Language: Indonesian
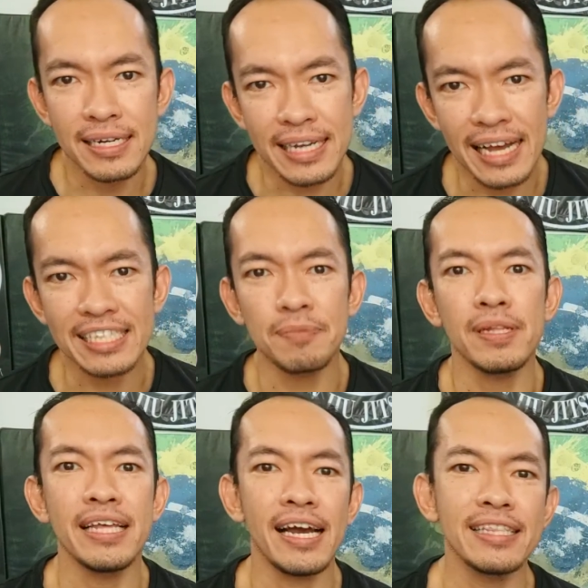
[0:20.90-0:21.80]
Dan
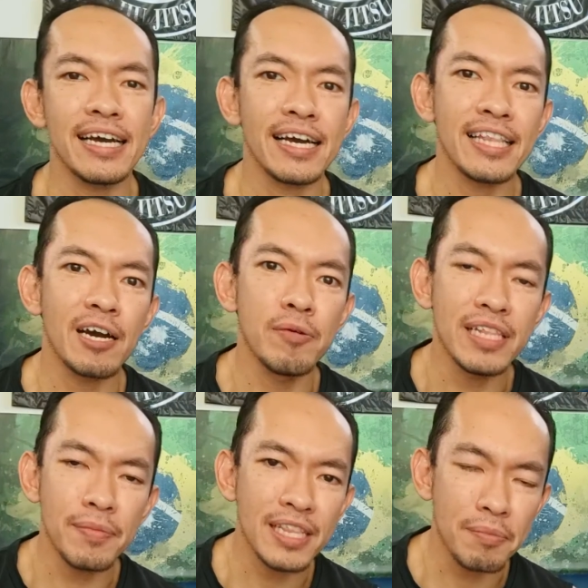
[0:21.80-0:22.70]
seperti yang kita ketahui
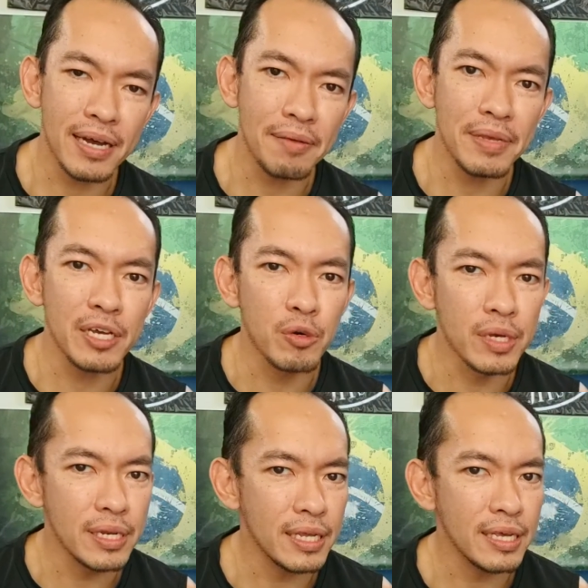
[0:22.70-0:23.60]
teman-teman,
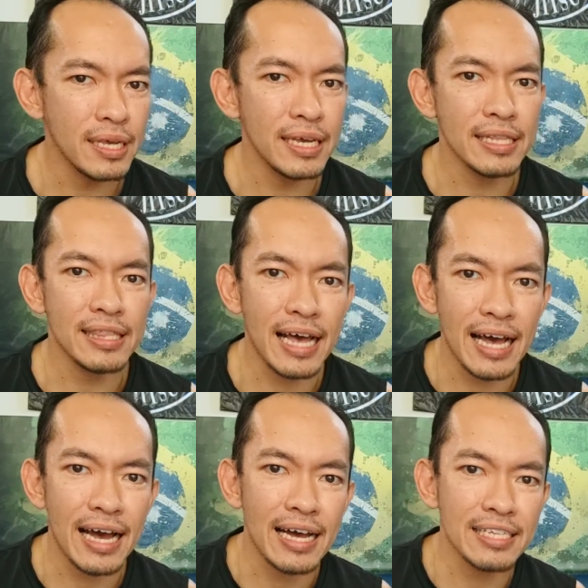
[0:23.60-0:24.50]
minggu ini
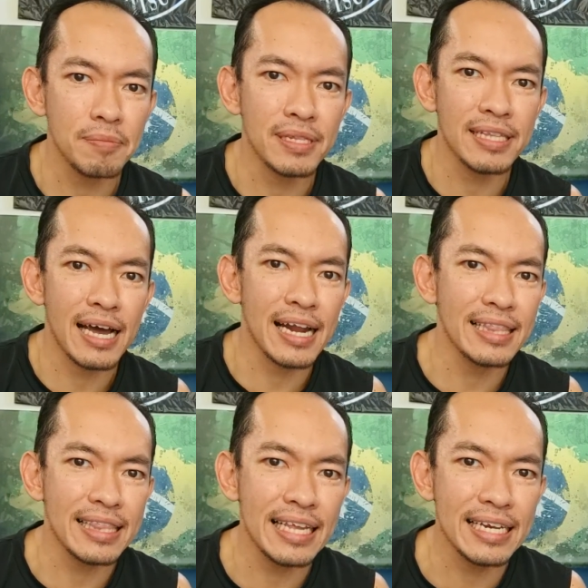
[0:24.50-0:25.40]
kita
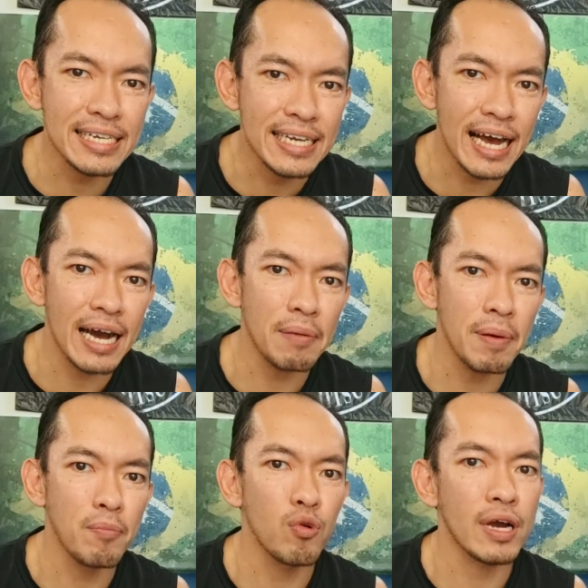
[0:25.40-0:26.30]
sementara tidak
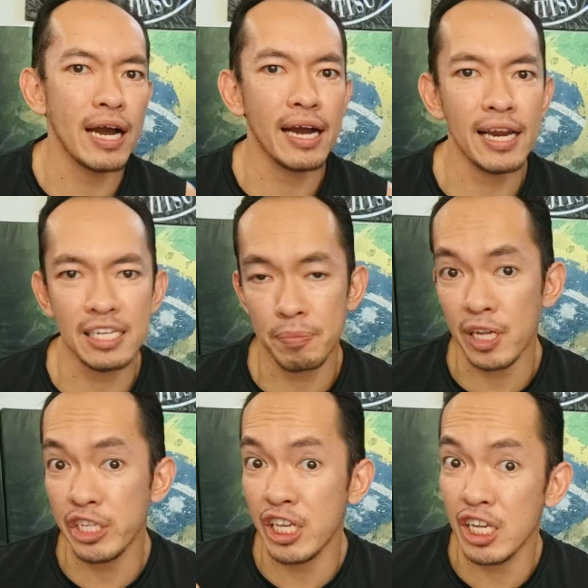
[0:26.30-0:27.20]
membuka kelas
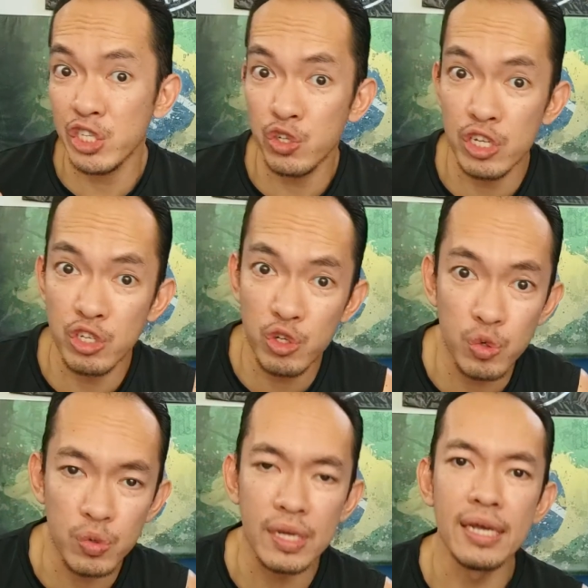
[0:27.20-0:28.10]
Brazilian
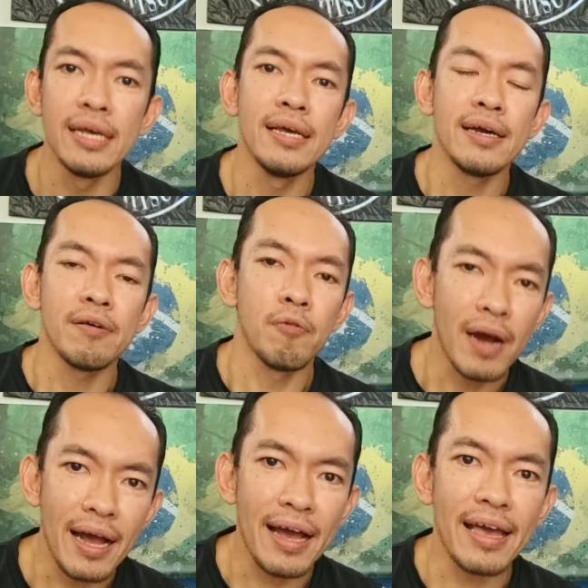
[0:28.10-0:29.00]
Jiu-Jitsu.
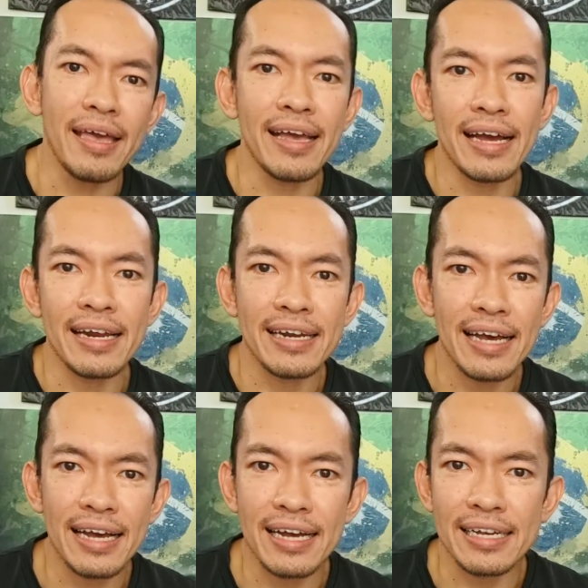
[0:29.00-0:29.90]
Why?
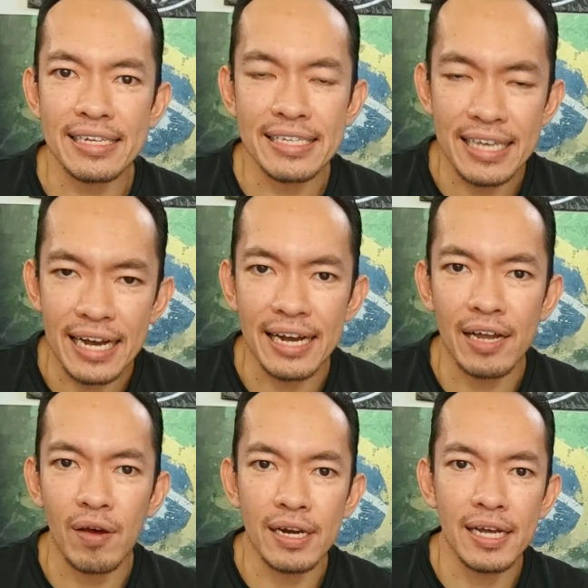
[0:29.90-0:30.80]
Karena ya
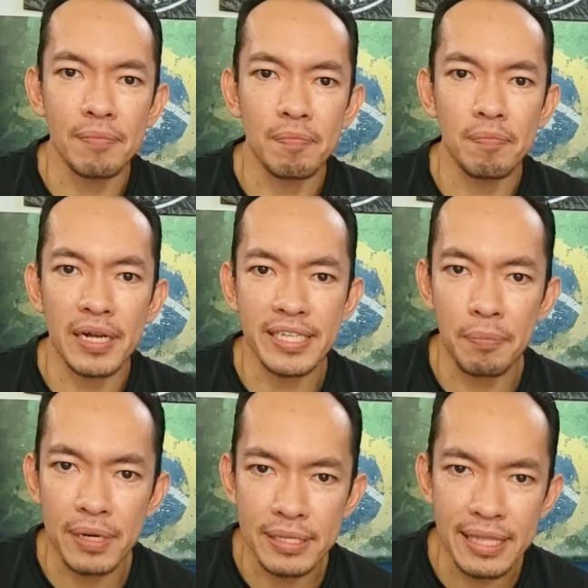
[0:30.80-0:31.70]
kalau Anda baca
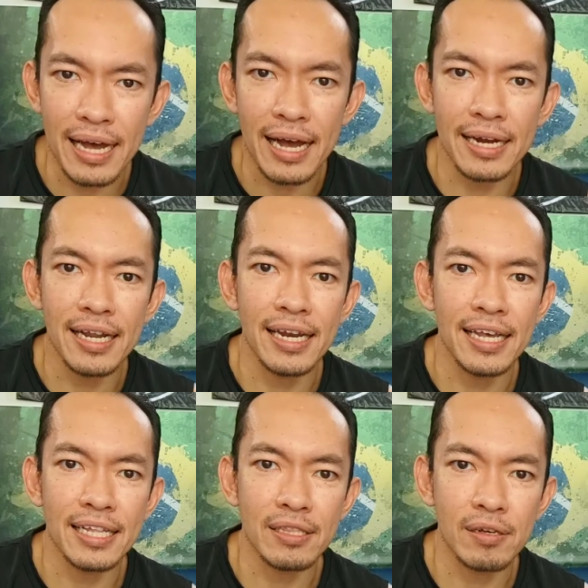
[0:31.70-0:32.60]
berita, Anda
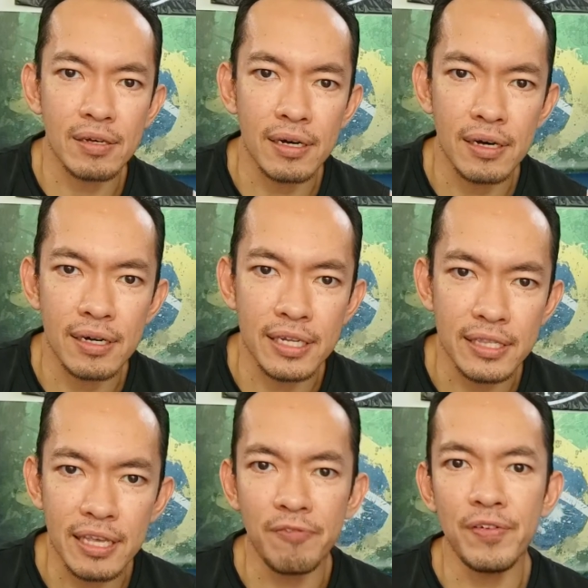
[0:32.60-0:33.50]
lihat uh, di
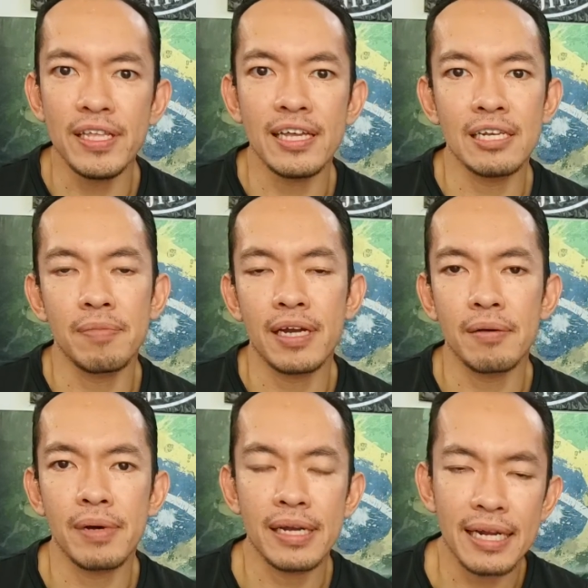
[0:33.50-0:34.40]
TV dan di
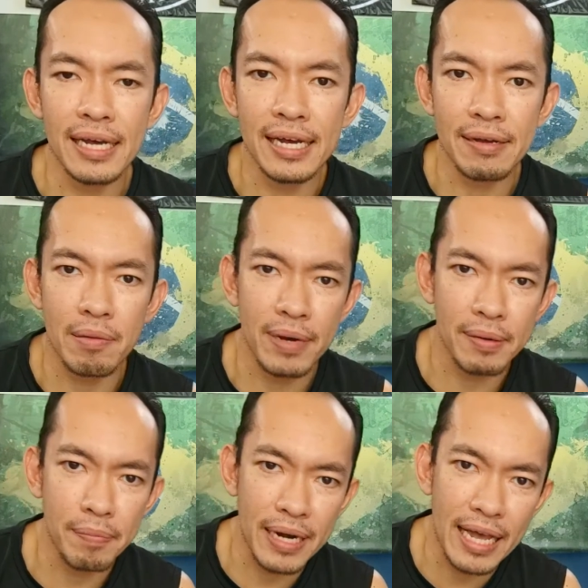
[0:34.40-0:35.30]
mana-mana
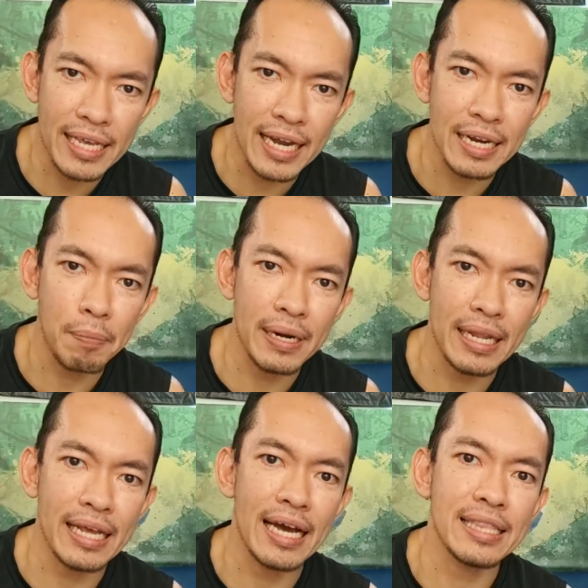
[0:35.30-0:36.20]
memang lagi ada
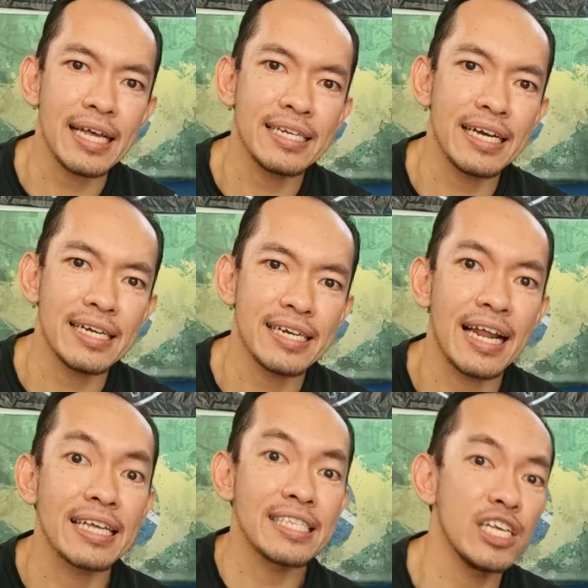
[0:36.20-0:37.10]
peningkatan yang
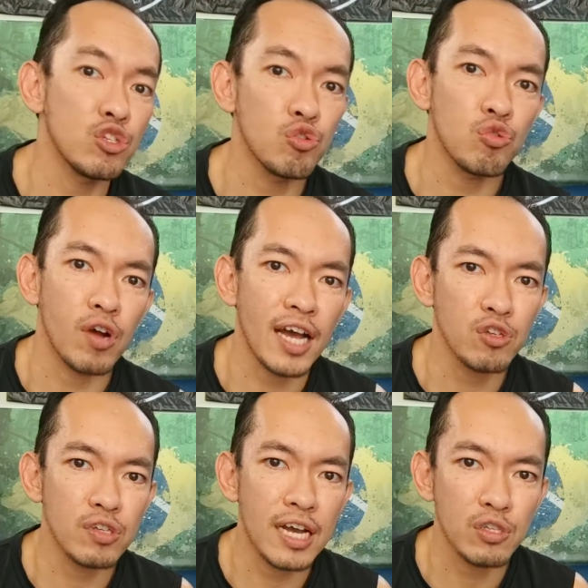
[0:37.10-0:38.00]
drastis untuk
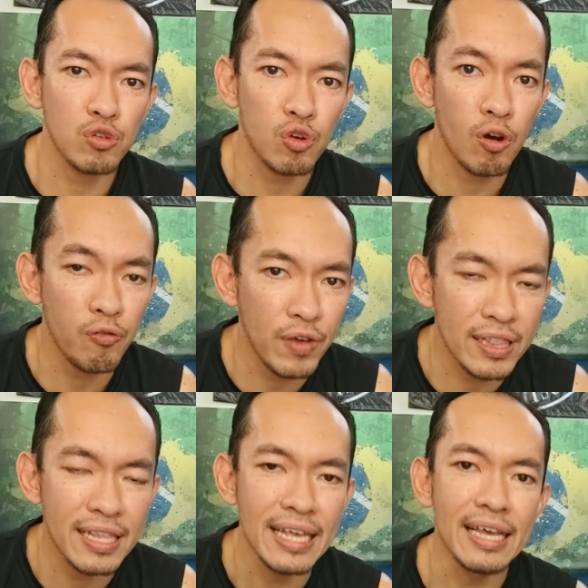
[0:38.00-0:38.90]
kasus-kasus COVID
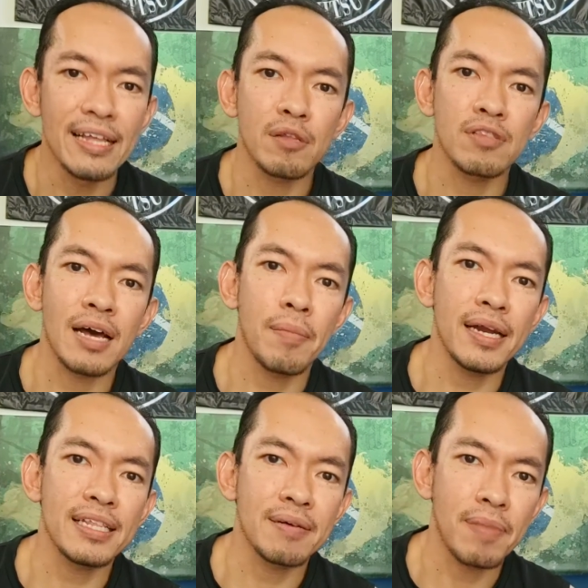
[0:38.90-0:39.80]
terutama
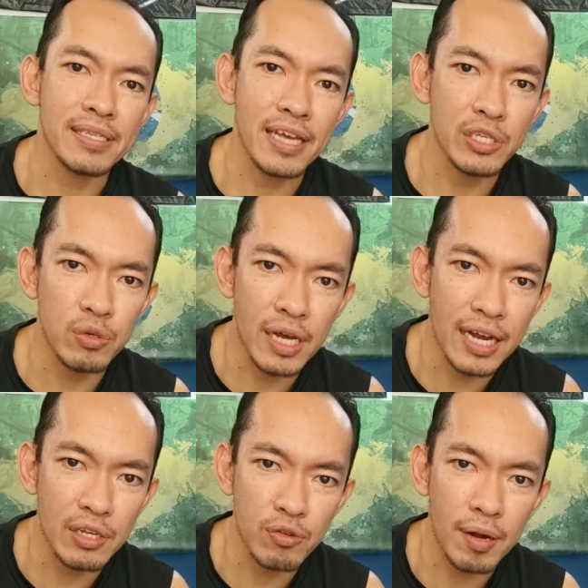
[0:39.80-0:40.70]
di tempat saya
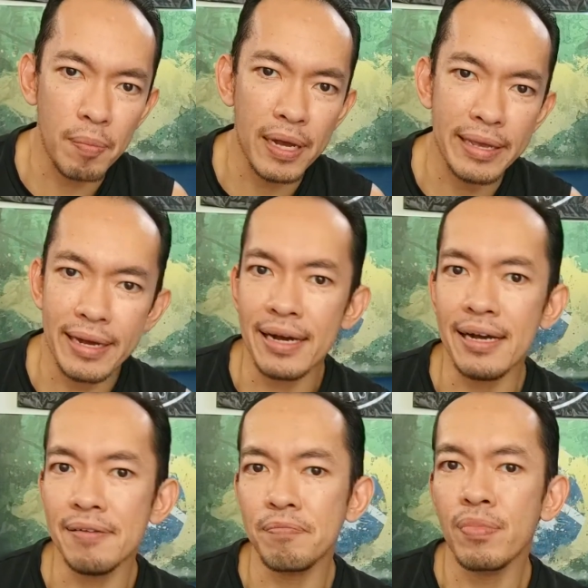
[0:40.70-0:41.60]
juga di
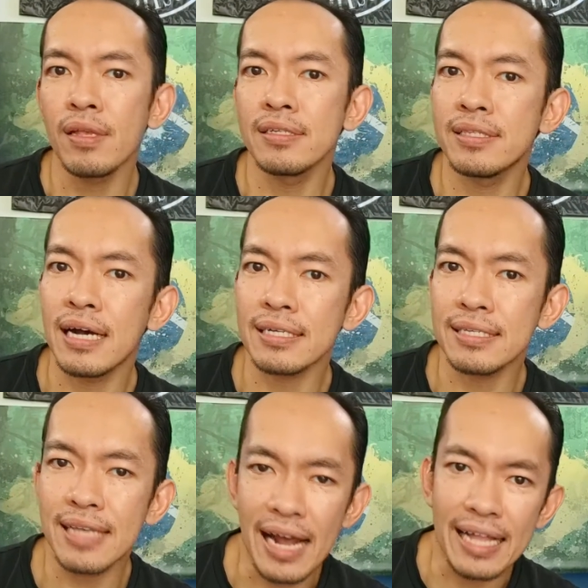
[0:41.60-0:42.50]
Surabaya sedang
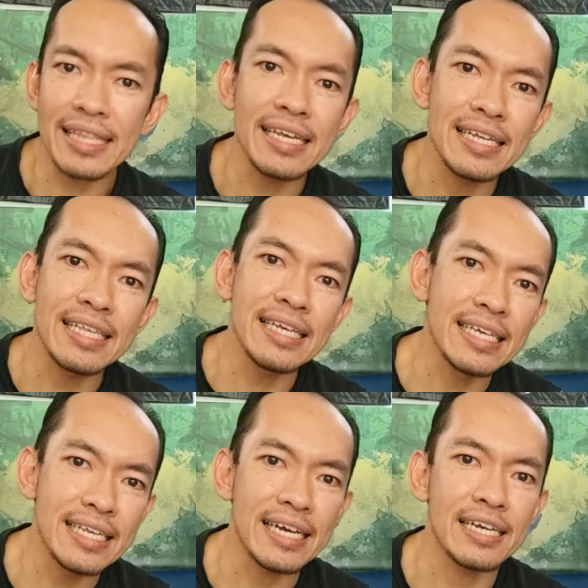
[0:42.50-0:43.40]
sangat
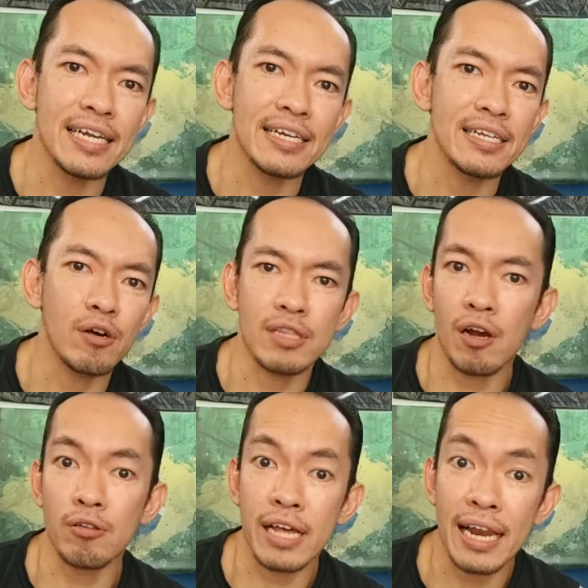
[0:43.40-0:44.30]
tinggi-tingginya dan di
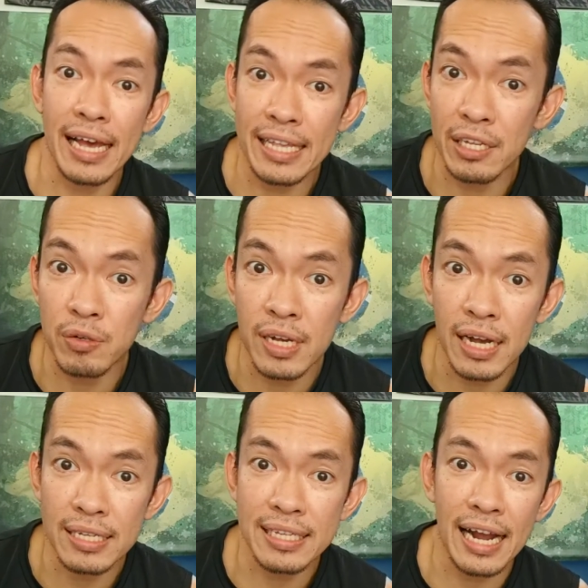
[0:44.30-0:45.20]
kota-kota lainnya
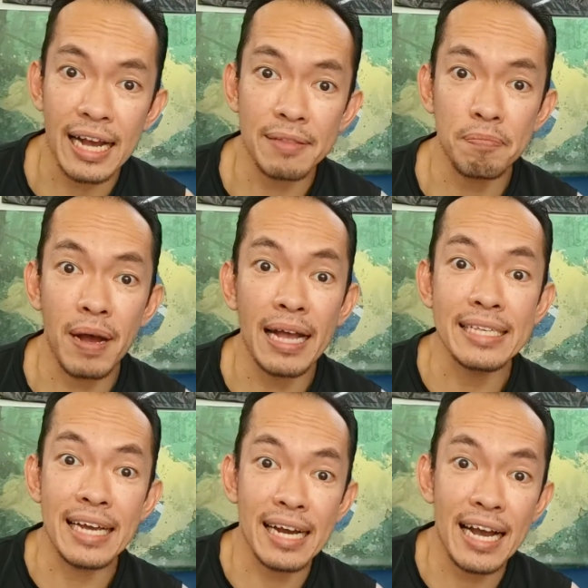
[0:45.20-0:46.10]
juga sangat
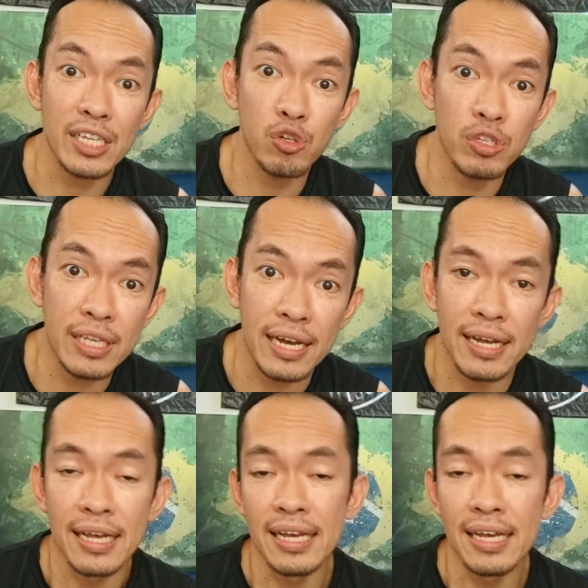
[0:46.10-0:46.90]
banyak kasusnya.